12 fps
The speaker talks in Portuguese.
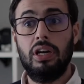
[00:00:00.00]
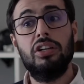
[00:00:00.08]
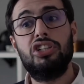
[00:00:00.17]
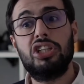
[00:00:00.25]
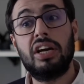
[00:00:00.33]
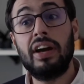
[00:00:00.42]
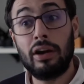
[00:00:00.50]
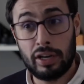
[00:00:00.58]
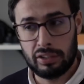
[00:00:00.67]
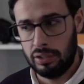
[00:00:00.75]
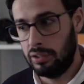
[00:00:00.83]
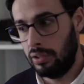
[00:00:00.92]
que, des,
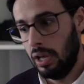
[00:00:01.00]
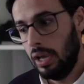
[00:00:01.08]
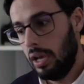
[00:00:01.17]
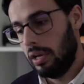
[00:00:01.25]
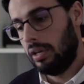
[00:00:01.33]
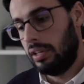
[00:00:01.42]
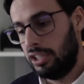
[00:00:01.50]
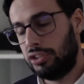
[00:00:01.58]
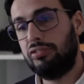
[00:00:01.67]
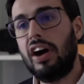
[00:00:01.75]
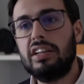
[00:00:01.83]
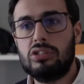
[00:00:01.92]
que
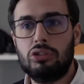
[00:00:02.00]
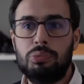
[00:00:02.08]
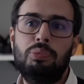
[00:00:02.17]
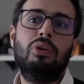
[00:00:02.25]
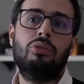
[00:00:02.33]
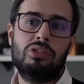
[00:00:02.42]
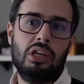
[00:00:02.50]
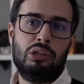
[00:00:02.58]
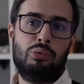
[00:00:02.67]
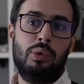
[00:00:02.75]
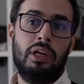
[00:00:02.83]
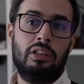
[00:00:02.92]
disfarça os
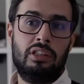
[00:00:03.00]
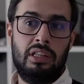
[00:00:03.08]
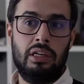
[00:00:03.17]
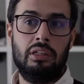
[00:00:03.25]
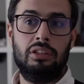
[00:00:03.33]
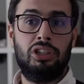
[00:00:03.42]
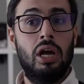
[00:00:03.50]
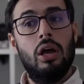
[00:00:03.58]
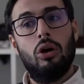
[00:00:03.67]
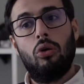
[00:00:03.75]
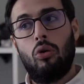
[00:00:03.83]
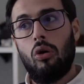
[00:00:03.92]
preconceitos deles
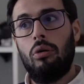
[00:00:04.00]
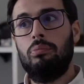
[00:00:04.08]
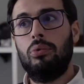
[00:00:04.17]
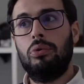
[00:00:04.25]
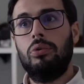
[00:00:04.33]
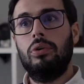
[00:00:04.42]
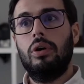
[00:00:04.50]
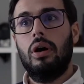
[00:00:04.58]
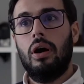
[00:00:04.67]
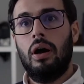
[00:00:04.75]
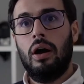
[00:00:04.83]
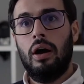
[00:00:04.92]
como
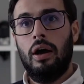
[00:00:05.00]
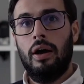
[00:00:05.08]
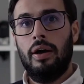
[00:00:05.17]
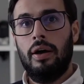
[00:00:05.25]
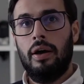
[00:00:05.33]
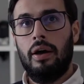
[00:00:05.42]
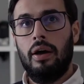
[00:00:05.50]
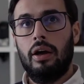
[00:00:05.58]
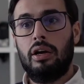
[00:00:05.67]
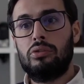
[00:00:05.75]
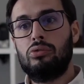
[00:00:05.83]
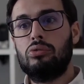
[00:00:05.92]
uh,
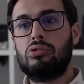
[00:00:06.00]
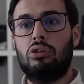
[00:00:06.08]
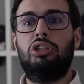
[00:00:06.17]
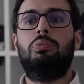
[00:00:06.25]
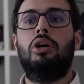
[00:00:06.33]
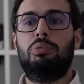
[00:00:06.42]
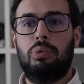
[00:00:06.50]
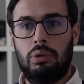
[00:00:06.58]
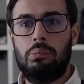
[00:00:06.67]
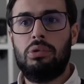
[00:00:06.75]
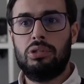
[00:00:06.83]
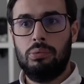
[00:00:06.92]
resoluções para os
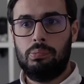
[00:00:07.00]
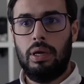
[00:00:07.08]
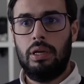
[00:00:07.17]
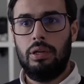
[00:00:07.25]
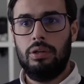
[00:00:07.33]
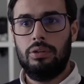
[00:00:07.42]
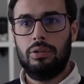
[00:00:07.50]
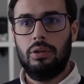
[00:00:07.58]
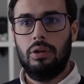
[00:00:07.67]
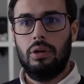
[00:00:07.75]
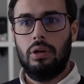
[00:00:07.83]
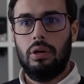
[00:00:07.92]
problemas do país.
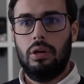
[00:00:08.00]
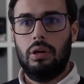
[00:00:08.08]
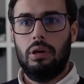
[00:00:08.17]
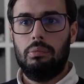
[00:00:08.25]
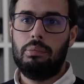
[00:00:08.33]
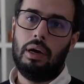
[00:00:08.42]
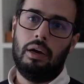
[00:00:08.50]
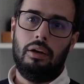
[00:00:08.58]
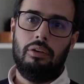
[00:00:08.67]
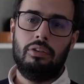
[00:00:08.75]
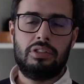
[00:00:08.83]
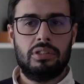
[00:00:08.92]
Pá,
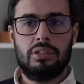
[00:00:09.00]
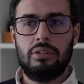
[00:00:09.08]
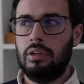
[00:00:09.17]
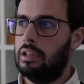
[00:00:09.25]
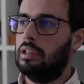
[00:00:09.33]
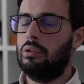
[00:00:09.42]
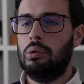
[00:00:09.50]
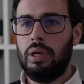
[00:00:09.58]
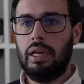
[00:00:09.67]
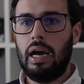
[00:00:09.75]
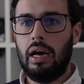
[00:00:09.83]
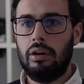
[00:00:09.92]
vocês andam a
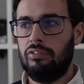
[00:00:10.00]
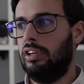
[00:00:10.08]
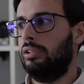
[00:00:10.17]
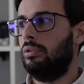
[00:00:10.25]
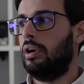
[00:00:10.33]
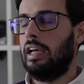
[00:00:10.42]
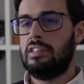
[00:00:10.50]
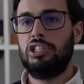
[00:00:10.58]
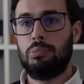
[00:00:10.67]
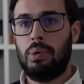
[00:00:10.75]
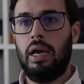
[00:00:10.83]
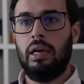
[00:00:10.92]
brincar. Vejam um caso em
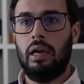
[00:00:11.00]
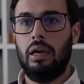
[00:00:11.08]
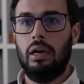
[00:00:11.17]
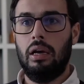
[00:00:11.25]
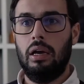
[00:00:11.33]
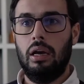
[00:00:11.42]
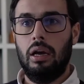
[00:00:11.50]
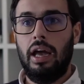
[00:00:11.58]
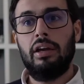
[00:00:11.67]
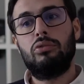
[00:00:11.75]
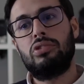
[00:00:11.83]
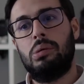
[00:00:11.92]
Espanha
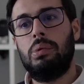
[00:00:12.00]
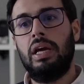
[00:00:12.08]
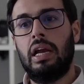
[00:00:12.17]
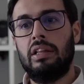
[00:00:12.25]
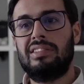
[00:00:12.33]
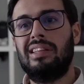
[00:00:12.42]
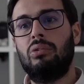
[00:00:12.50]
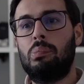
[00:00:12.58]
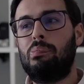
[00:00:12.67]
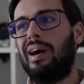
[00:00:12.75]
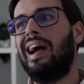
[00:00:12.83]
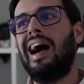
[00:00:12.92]
em que os imigrantes andam a
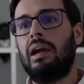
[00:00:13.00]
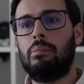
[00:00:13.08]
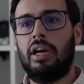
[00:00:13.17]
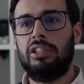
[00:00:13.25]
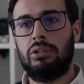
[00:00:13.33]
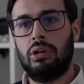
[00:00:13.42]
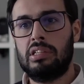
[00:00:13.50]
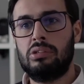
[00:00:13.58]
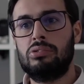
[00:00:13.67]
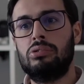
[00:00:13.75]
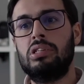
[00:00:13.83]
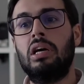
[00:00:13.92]
pagar mais segurança
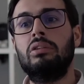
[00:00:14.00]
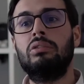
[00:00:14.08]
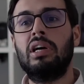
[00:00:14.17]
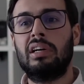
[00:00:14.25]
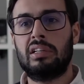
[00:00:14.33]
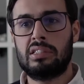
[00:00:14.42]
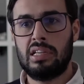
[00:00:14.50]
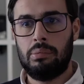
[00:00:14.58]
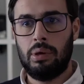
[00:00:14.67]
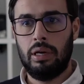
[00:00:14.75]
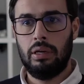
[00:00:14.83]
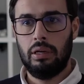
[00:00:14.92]
social do que a que
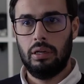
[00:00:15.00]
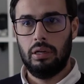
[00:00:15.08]
recebem.